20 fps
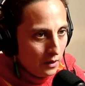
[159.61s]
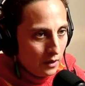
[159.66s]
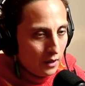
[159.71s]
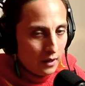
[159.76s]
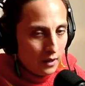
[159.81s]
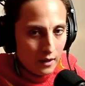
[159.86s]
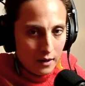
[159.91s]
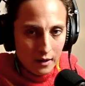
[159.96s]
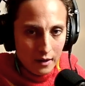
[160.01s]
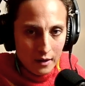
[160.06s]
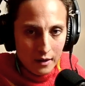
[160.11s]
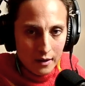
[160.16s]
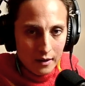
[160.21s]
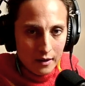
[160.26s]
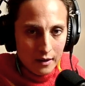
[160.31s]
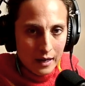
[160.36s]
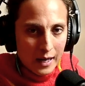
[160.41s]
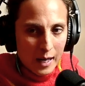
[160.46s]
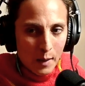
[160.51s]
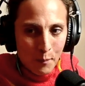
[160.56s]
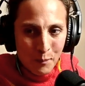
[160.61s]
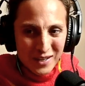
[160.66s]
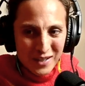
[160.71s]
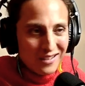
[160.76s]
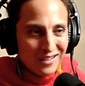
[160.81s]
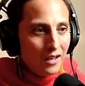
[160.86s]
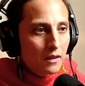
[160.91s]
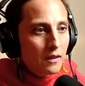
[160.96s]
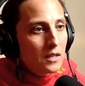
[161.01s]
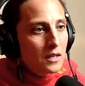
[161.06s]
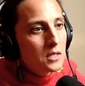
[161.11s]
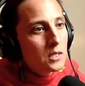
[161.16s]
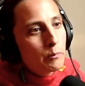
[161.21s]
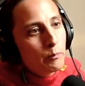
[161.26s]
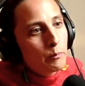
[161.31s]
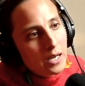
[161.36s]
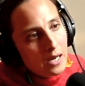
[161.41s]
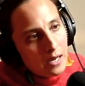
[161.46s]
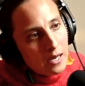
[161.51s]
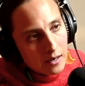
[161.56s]
eh, la capacidad de
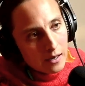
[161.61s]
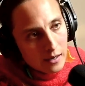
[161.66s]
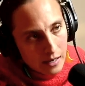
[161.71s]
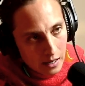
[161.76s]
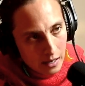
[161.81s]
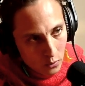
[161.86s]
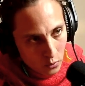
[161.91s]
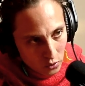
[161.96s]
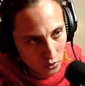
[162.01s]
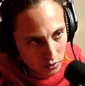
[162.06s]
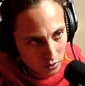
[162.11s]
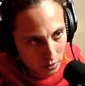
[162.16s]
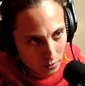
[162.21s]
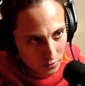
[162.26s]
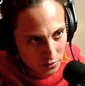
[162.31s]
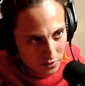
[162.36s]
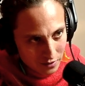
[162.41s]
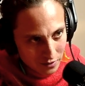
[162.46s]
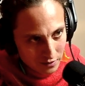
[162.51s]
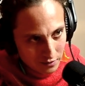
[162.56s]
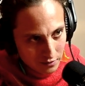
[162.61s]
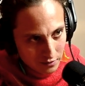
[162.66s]
inspirar a otros.